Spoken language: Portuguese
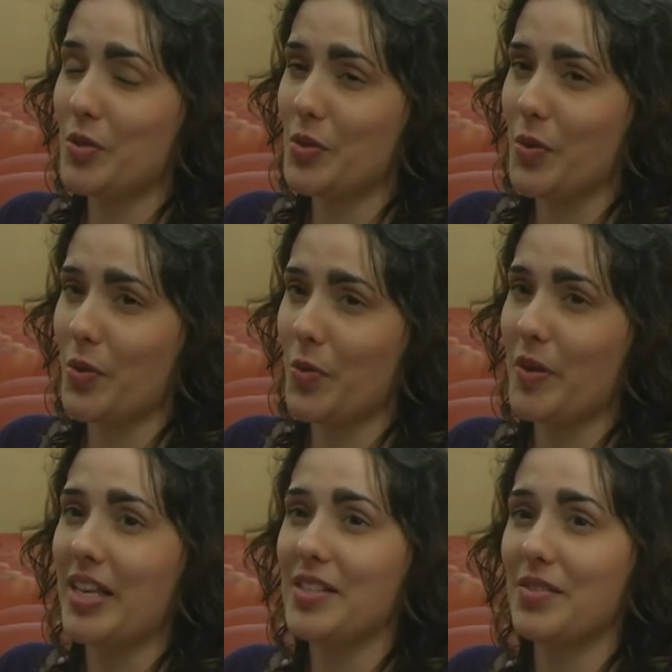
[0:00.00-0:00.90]
os
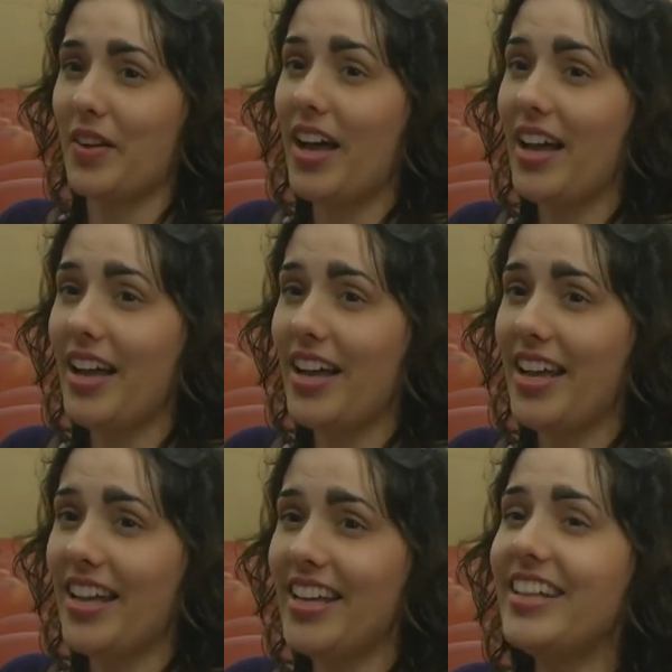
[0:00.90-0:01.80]
homens,
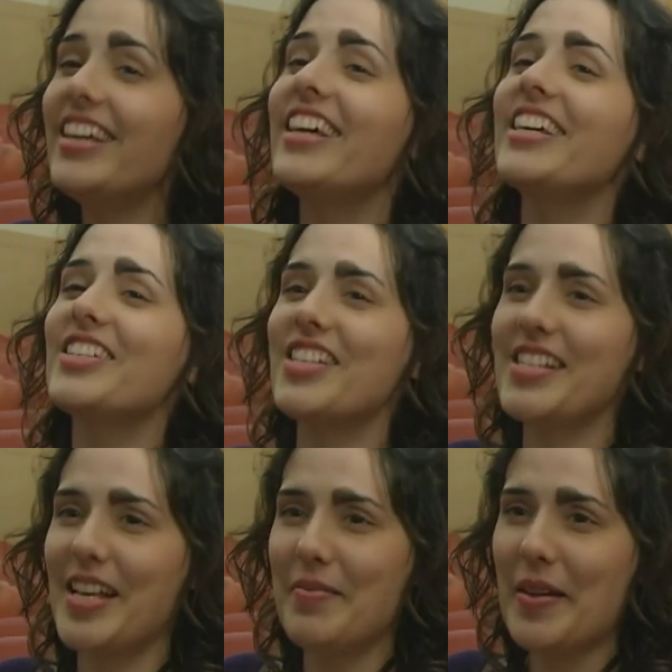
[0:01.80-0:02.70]
vai
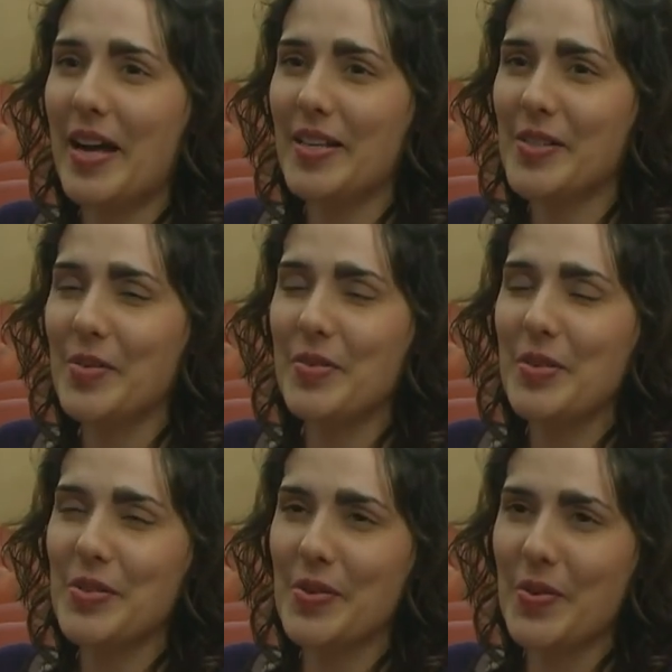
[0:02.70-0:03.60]
desabar sobre
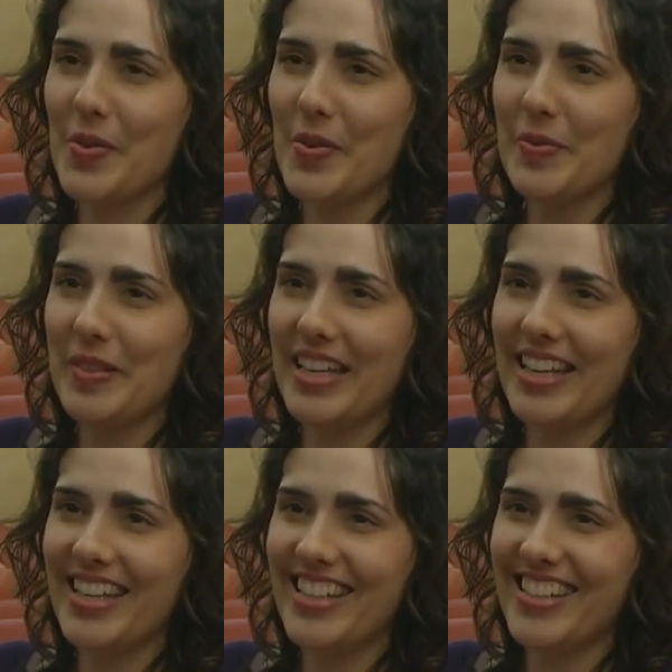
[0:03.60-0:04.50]
os
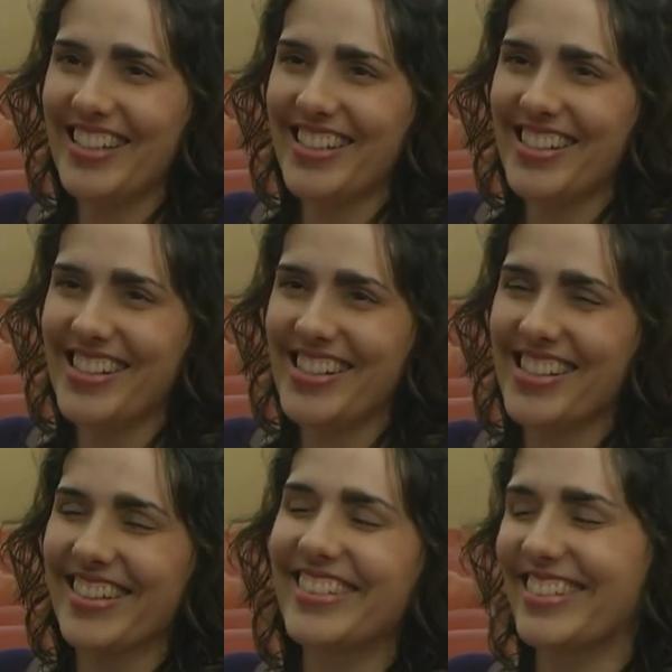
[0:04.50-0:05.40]

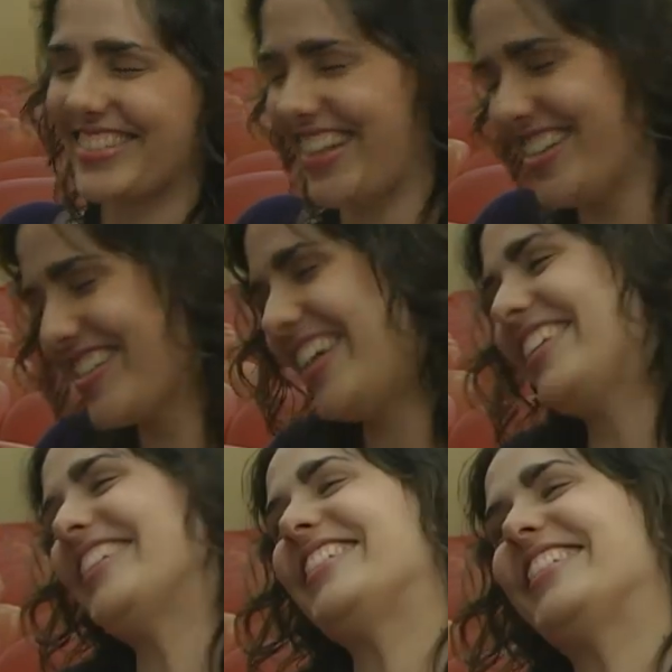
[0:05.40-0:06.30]
homens. É isso aí.